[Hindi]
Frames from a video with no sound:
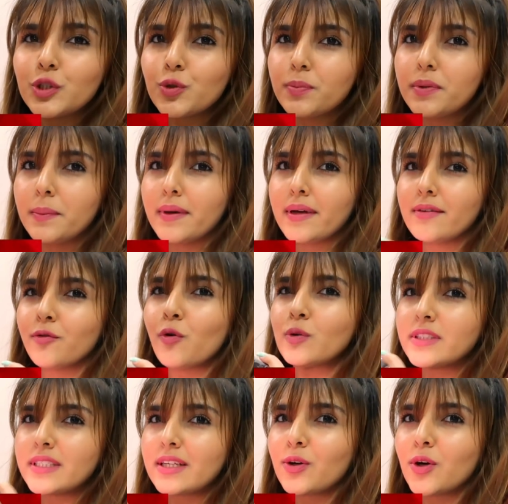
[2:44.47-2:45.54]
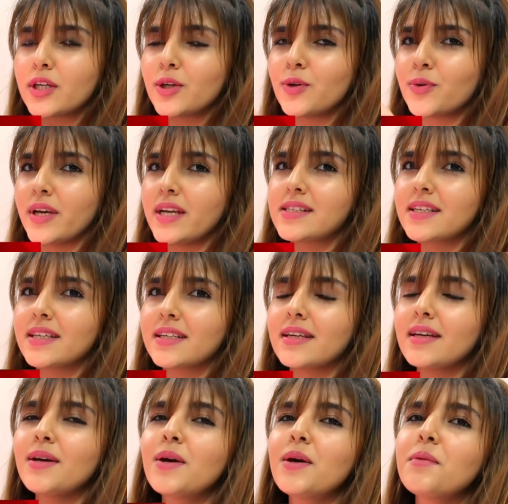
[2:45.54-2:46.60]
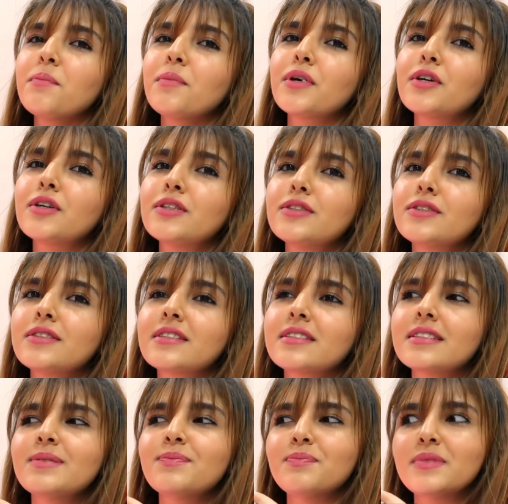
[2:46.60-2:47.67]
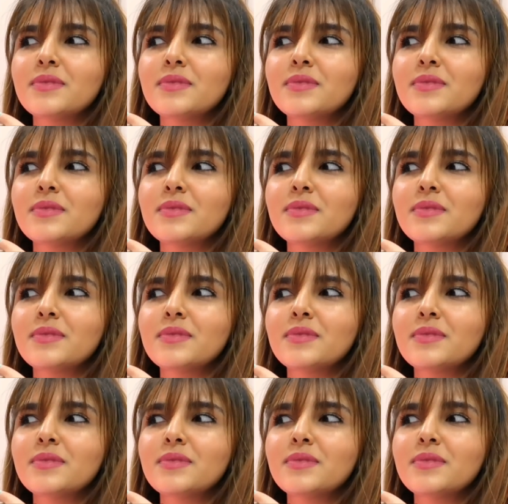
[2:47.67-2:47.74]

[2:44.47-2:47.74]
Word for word: जो भी मैं फ़ोन से रिकॉर्ड करूँगी ऐसे करके बिकॉज